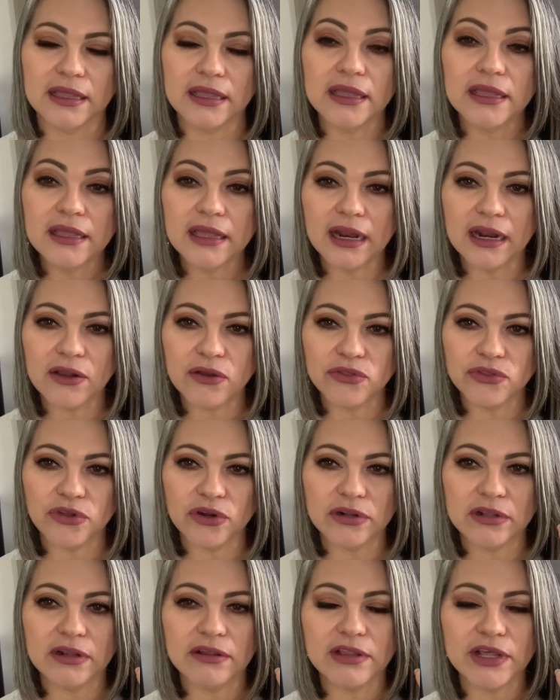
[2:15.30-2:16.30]
Y el
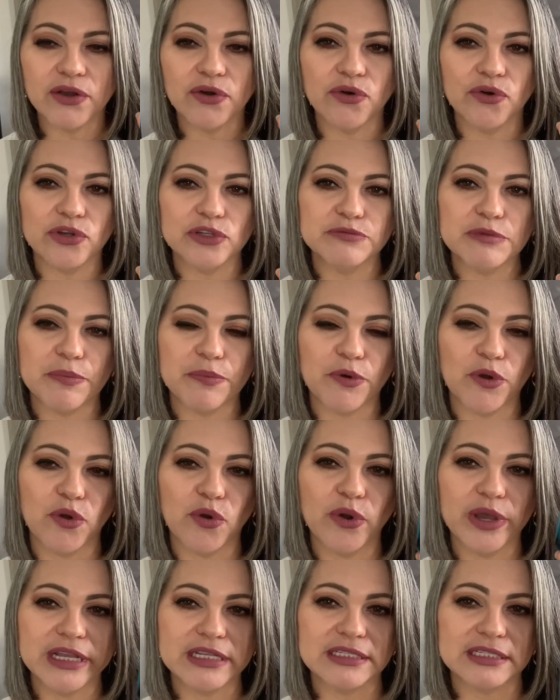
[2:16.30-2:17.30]
contorno de ojos me pongo
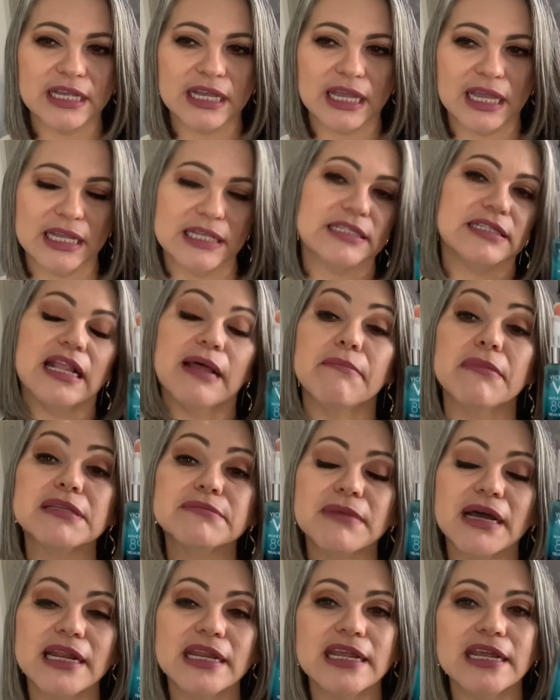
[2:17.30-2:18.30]
este que es la
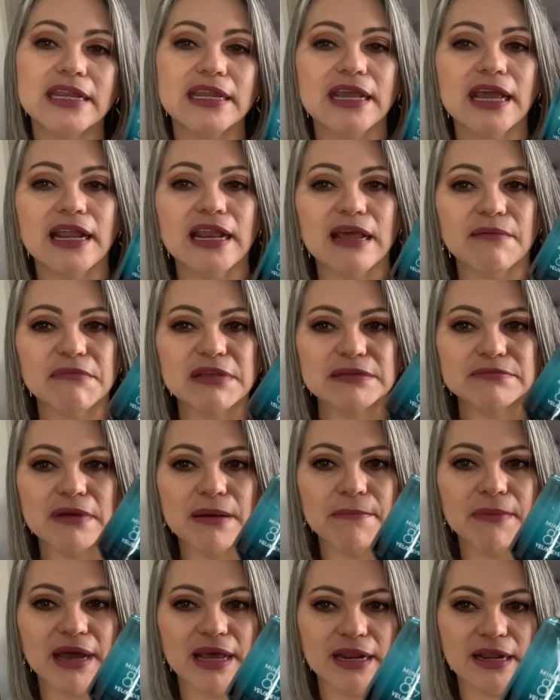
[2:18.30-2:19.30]
misma línea, la misma
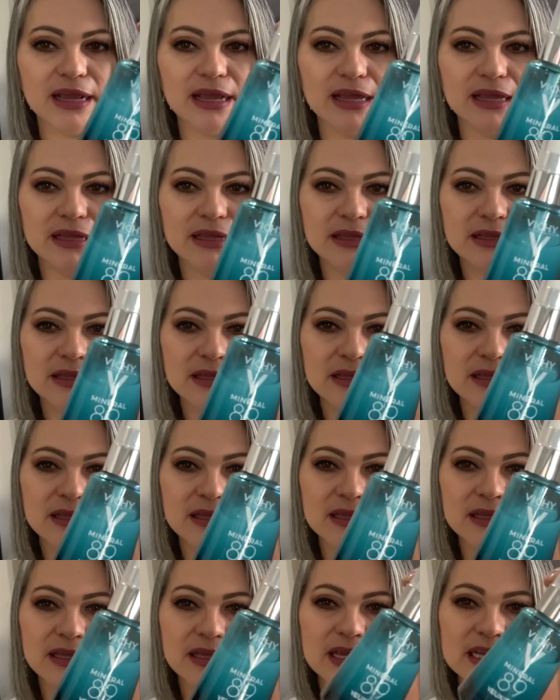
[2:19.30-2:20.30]
marca.
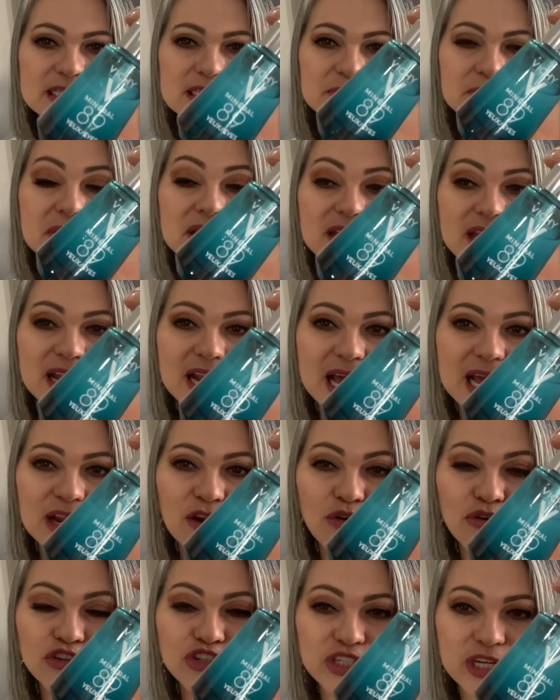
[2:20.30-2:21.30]
Es Mineral
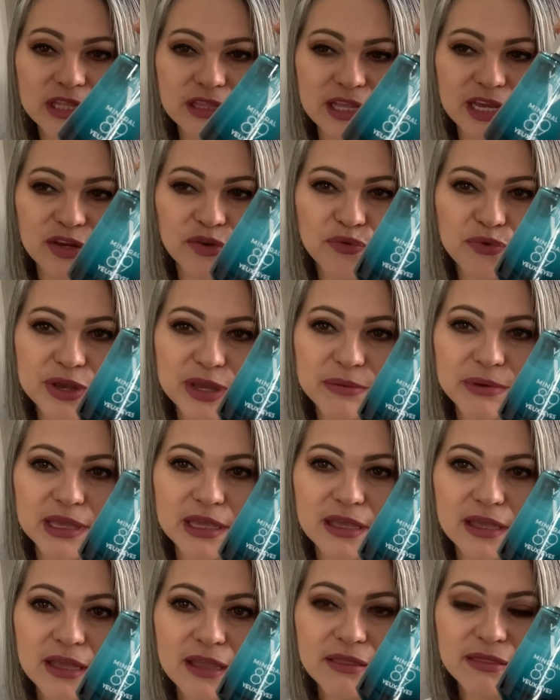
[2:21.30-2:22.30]
89
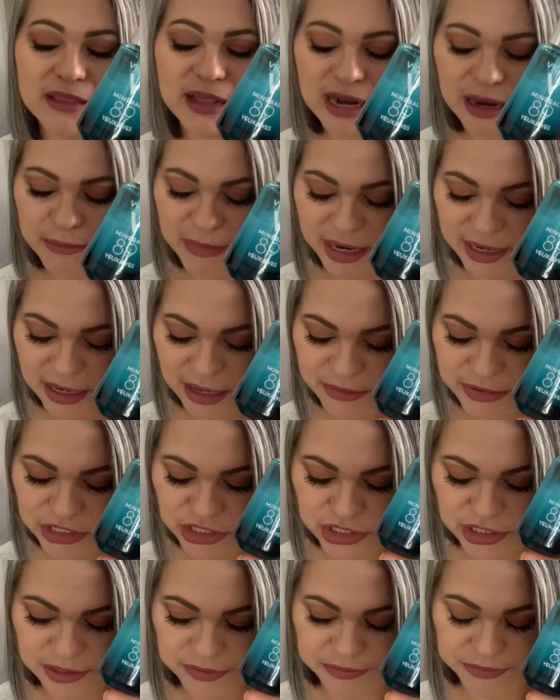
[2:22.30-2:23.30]
de la marca
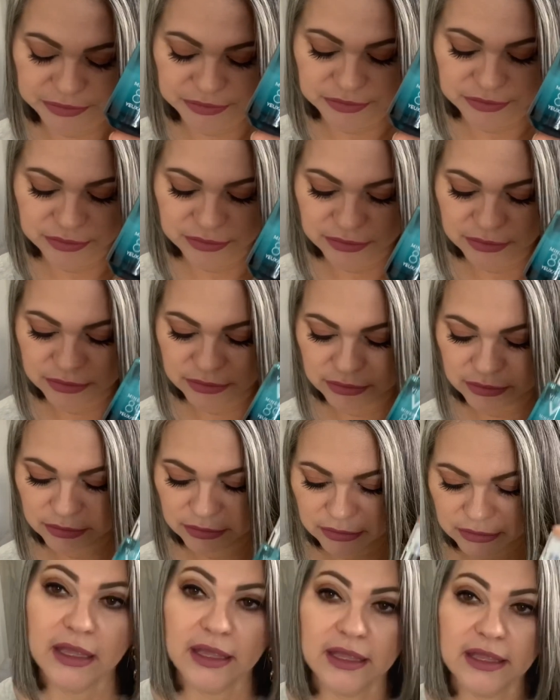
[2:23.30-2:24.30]
Vichy.
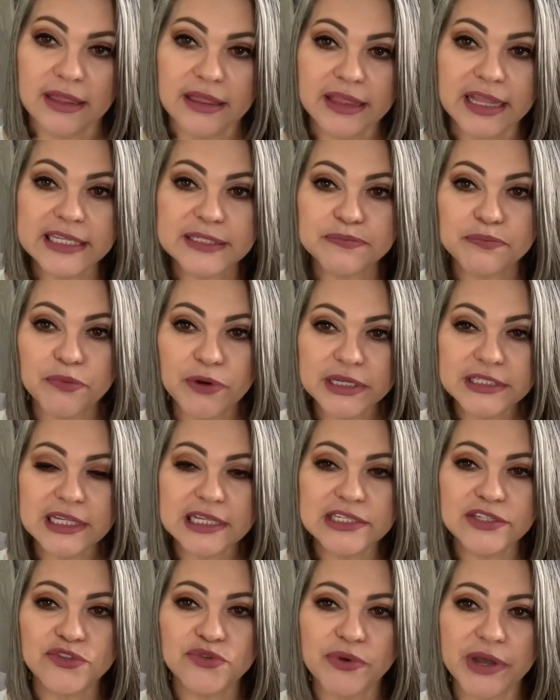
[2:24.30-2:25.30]
Después del
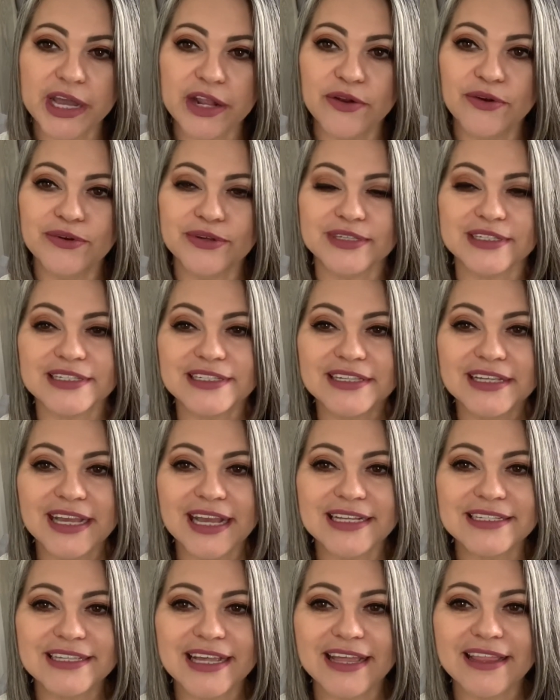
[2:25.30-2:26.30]
suero, si
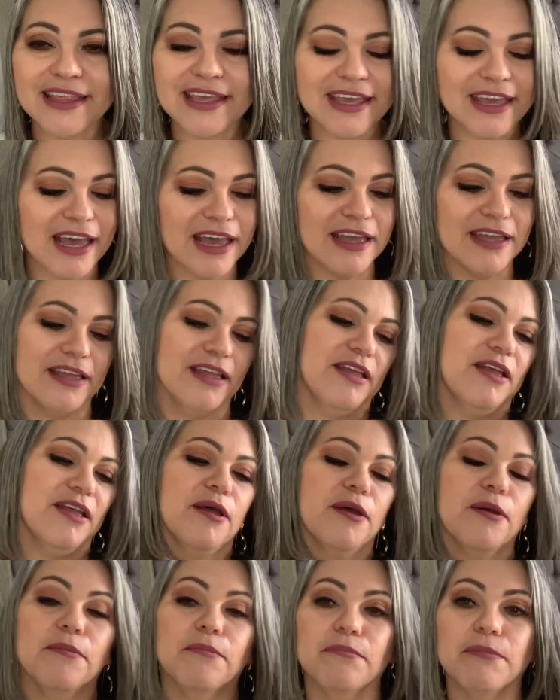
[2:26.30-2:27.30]
es de día,
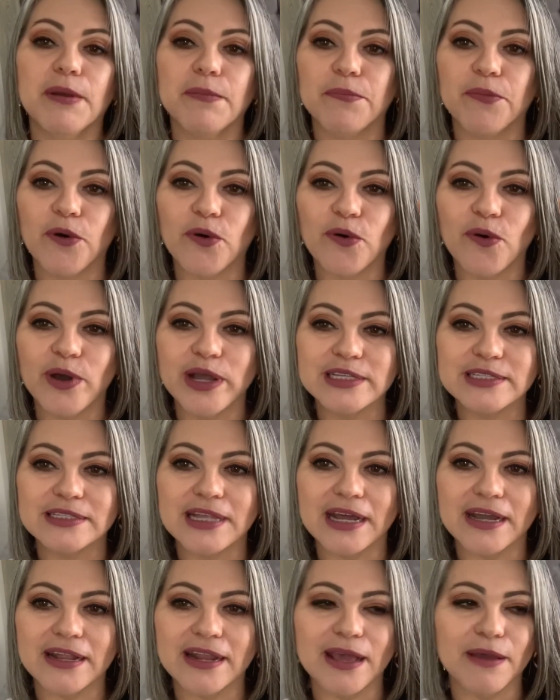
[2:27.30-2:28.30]
me pongo esta
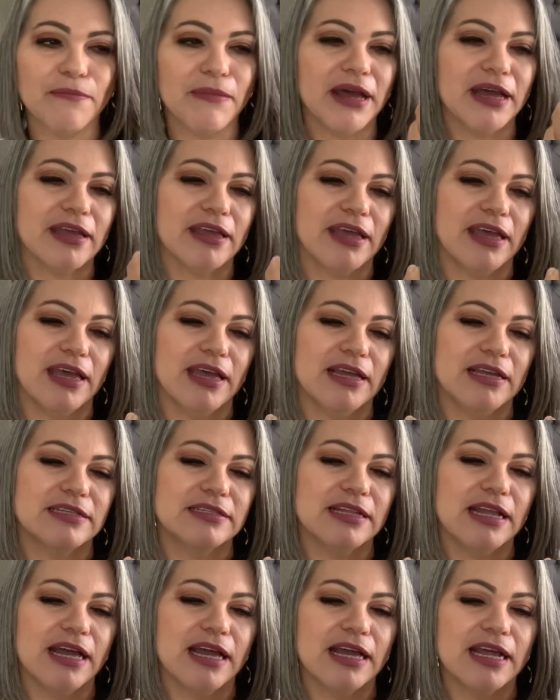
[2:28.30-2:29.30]
crema que es
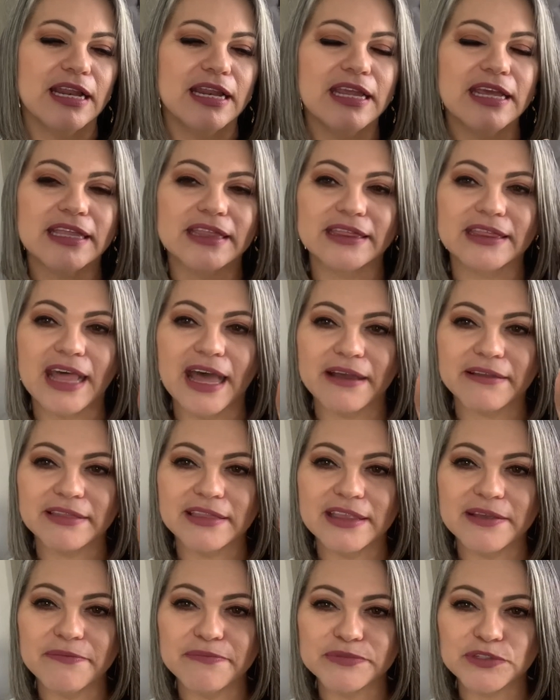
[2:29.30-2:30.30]
la
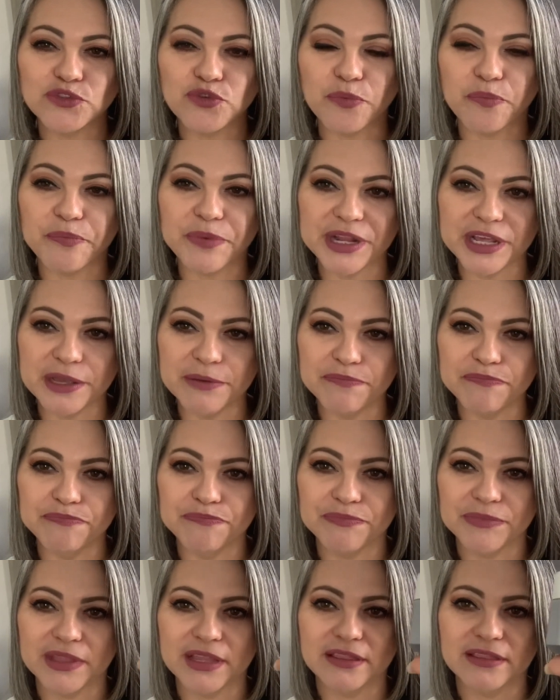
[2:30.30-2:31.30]
Lictactive Supreme,
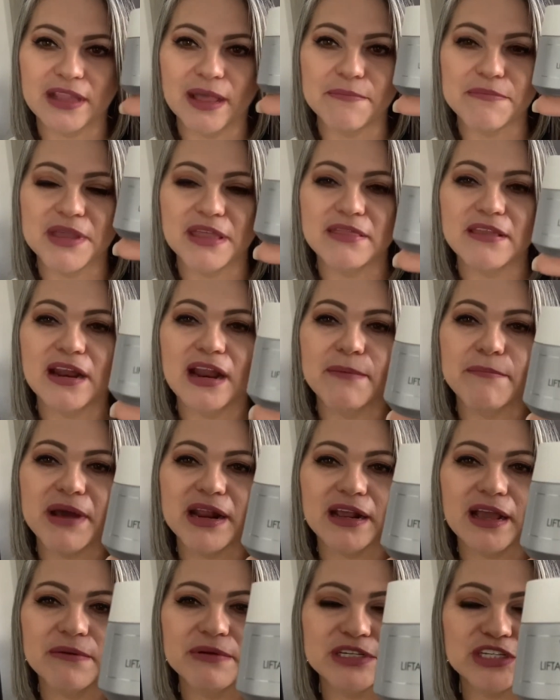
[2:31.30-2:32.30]
también de la
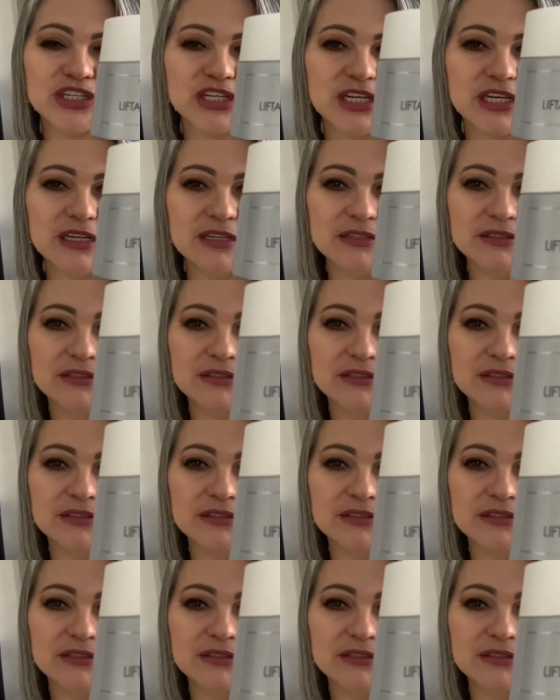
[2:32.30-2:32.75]
marca Vichy.